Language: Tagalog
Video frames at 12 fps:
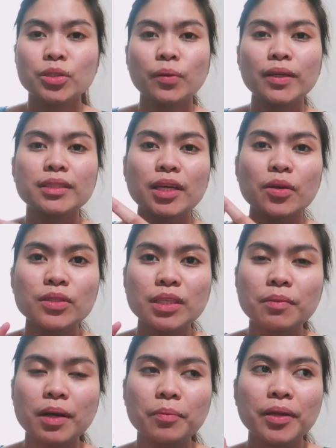So isa yun
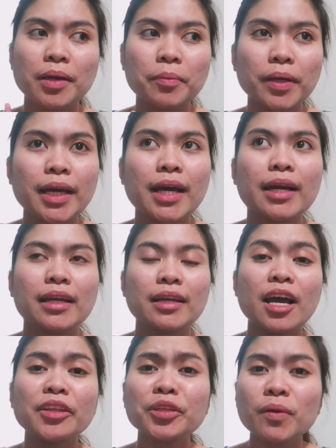sa mga binabayaran.
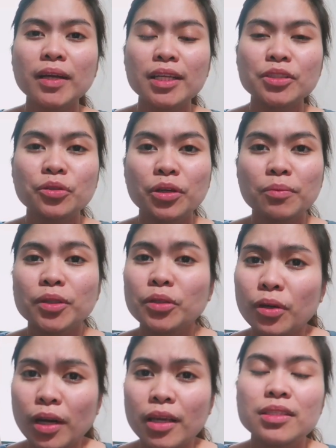Other one is
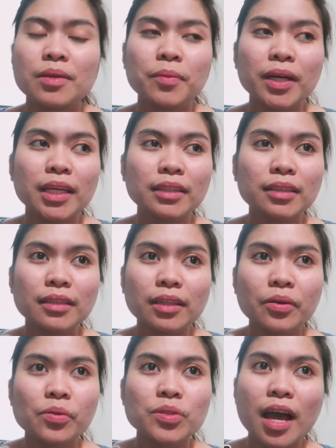dormitory sa mga
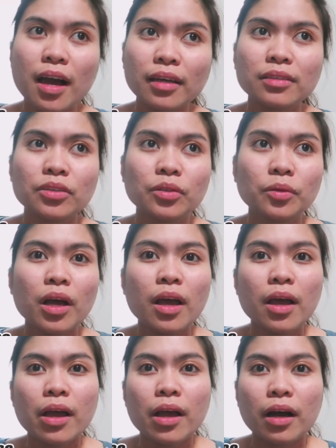nagtatanong sa akin kung
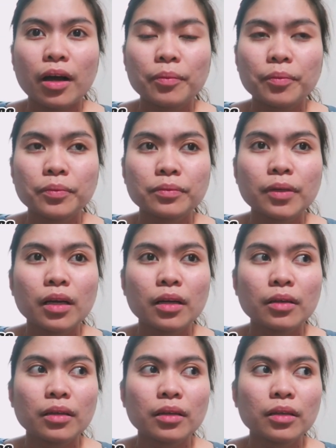um,
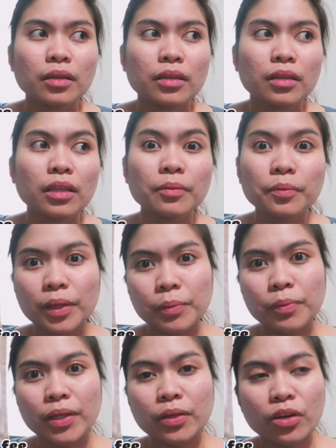libre
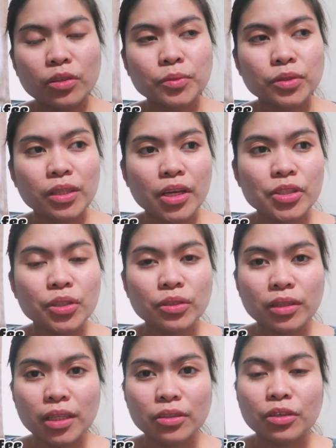ba yung
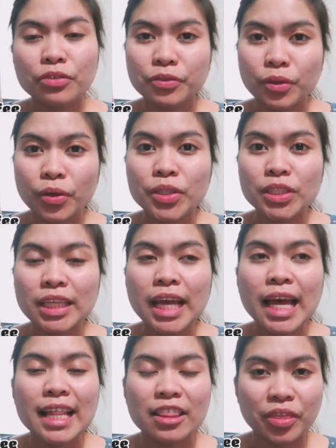accommodation dito. Of course,
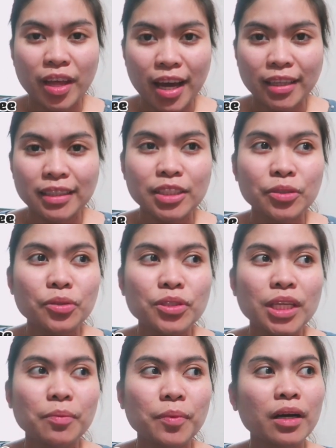not. Siguro
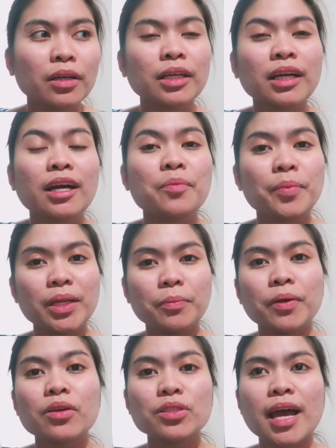sa ibang company
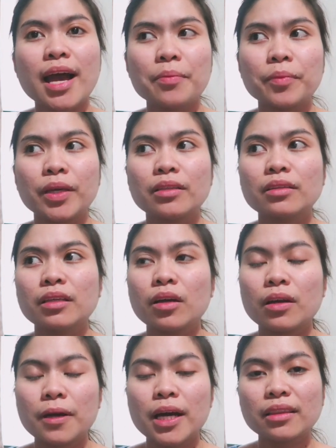pero sa amin,
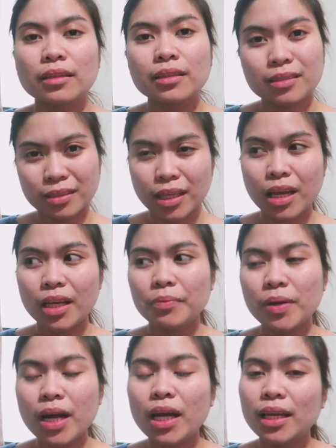at sa
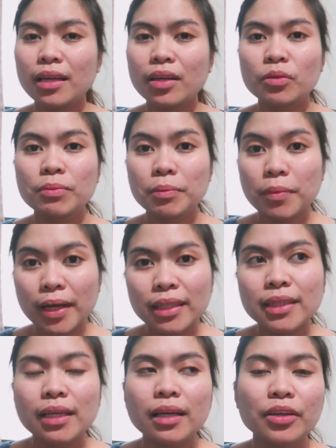ibang kakilala ko, may
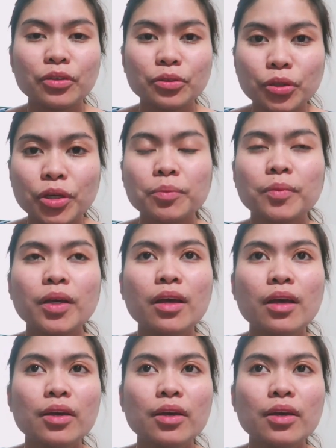bayad talaga yung dorm.